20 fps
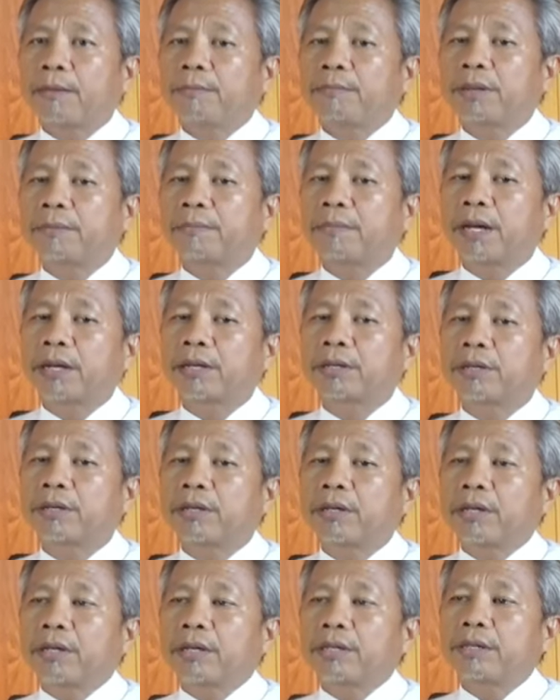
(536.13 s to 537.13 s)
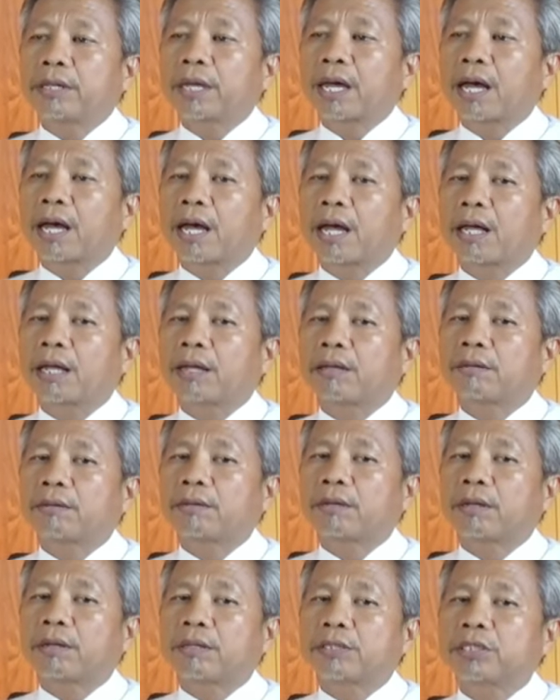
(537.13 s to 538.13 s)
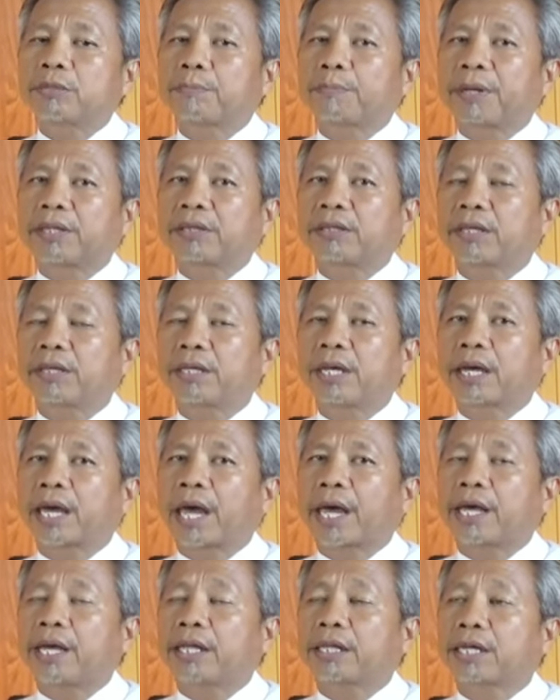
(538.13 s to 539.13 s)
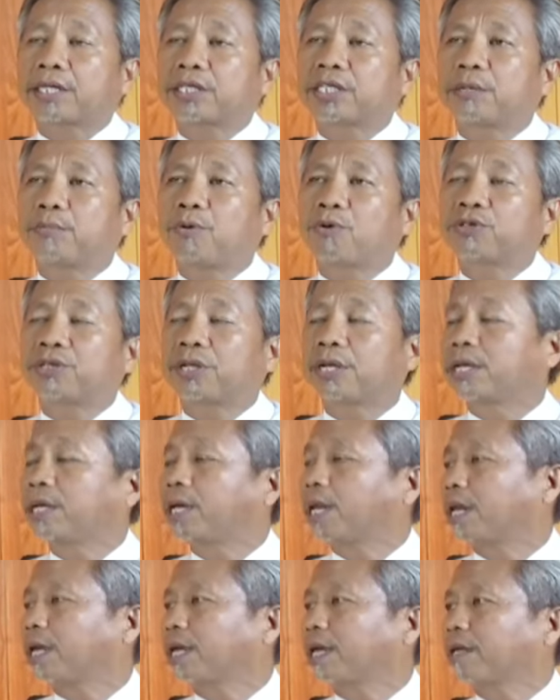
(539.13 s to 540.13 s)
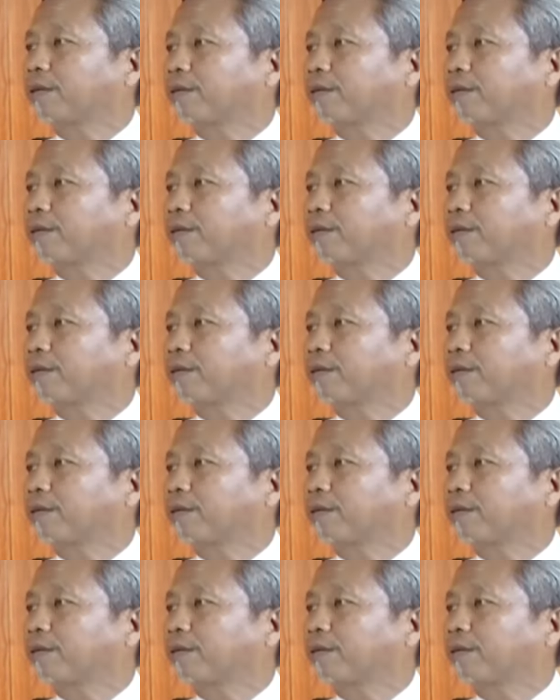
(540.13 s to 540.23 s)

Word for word: memang ya sepertinya kayak kita sibuk sendiri